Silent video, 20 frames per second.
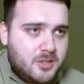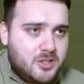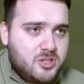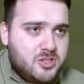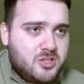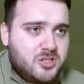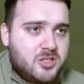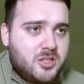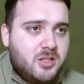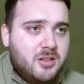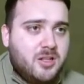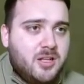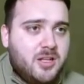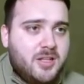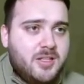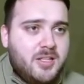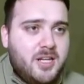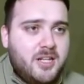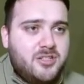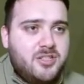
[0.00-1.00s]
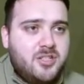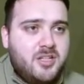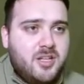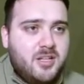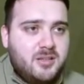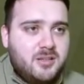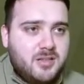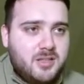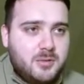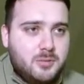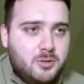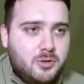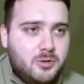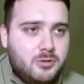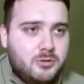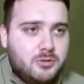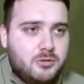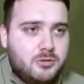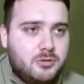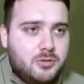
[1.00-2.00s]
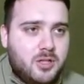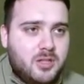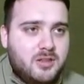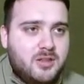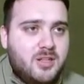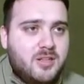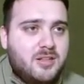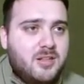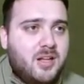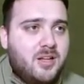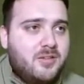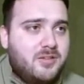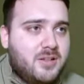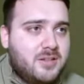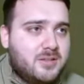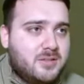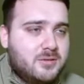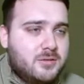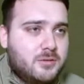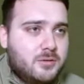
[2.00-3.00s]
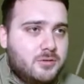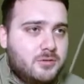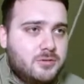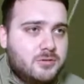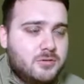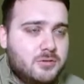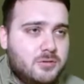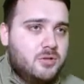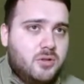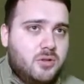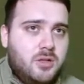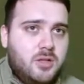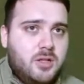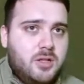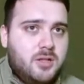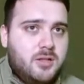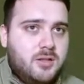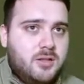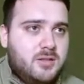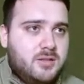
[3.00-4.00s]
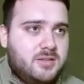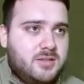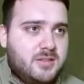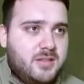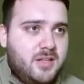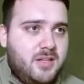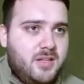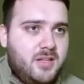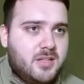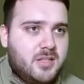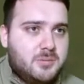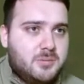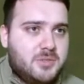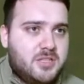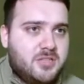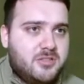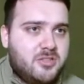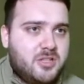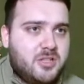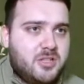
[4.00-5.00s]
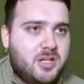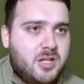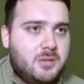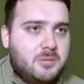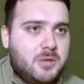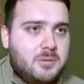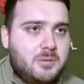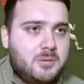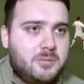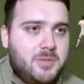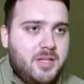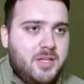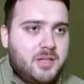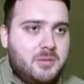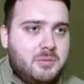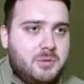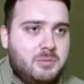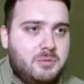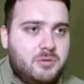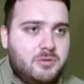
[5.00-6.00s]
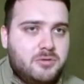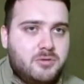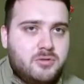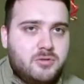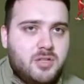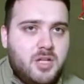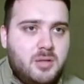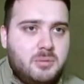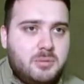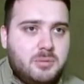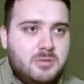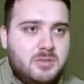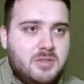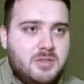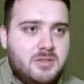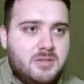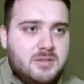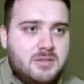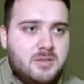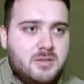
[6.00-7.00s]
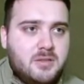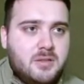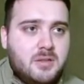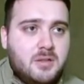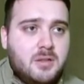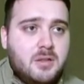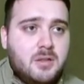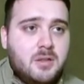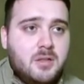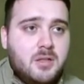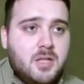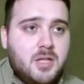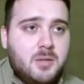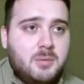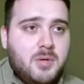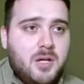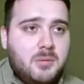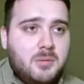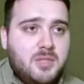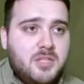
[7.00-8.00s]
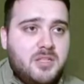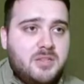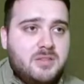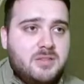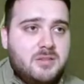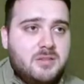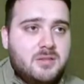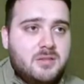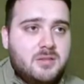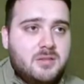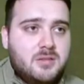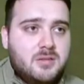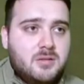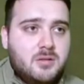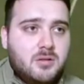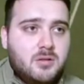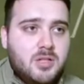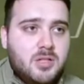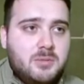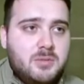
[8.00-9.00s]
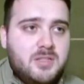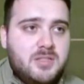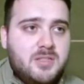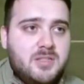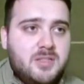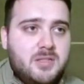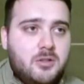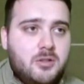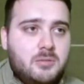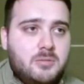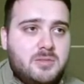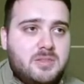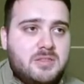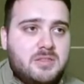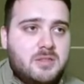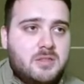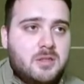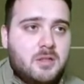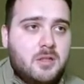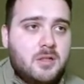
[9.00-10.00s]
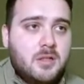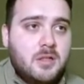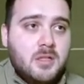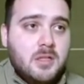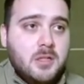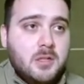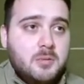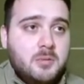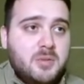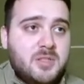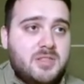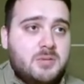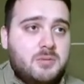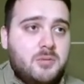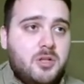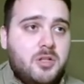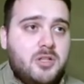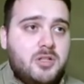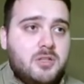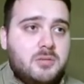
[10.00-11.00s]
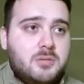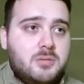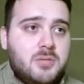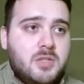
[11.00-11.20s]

İnşallah gerçek hayatta da böyle olur. Hatta daha fazlası olsun. Böyle zaten ilk yarı bitecek galiba ama belki bir pozisyon daha yapabiliriz. Yapar mıyız? Olabilir neden olmasın. Pasımı oynadım.